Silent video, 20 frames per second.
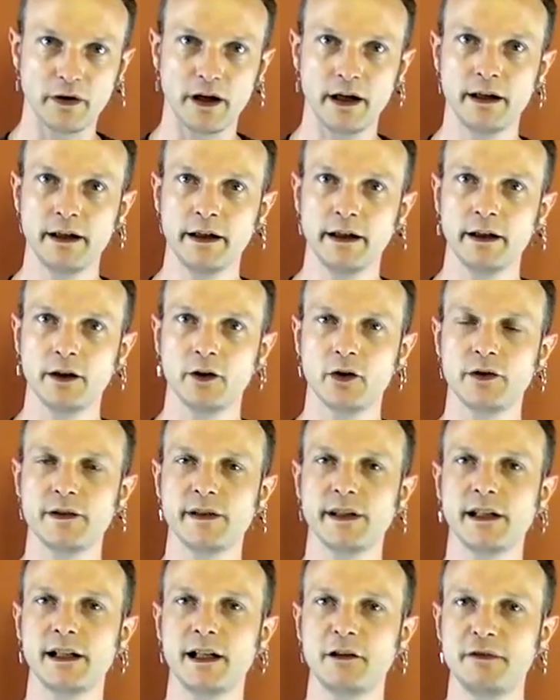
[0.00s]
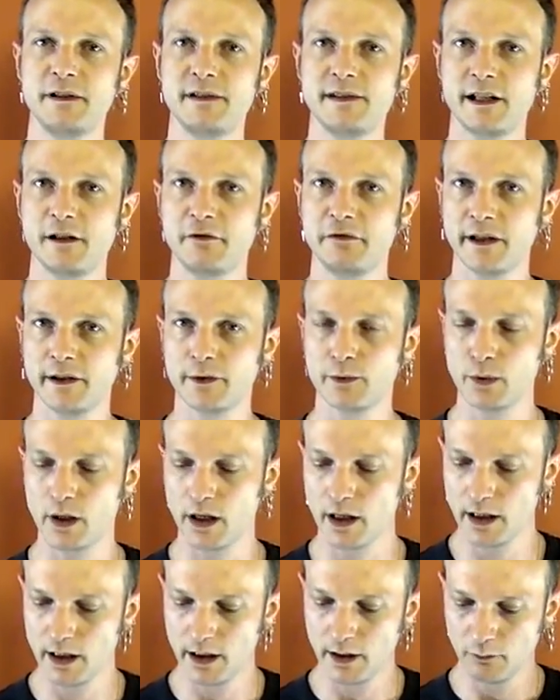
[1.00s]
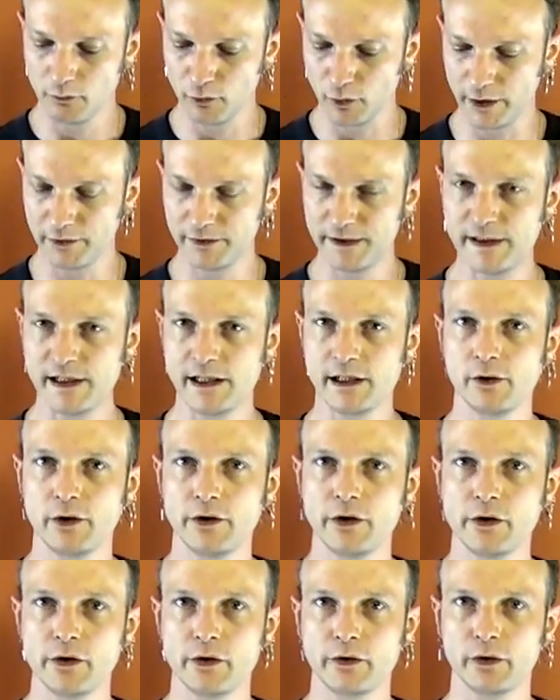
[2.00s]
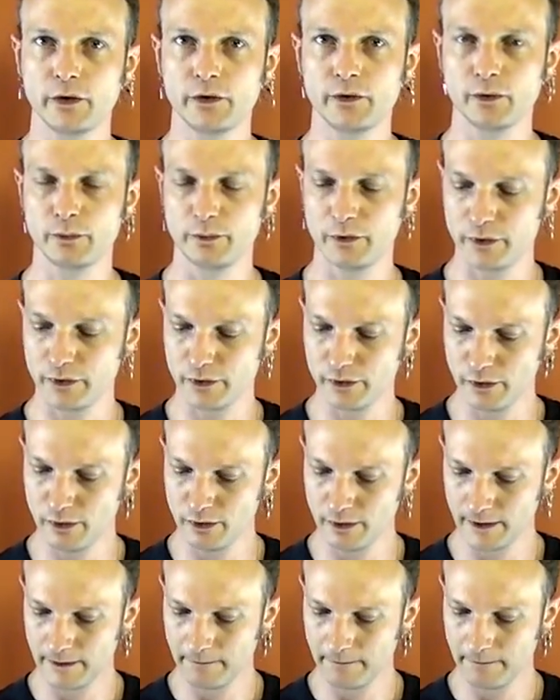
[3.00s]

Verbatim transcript: va retirer la ficelle vers soi pour éviter que le yo-yo ne retombe dessus.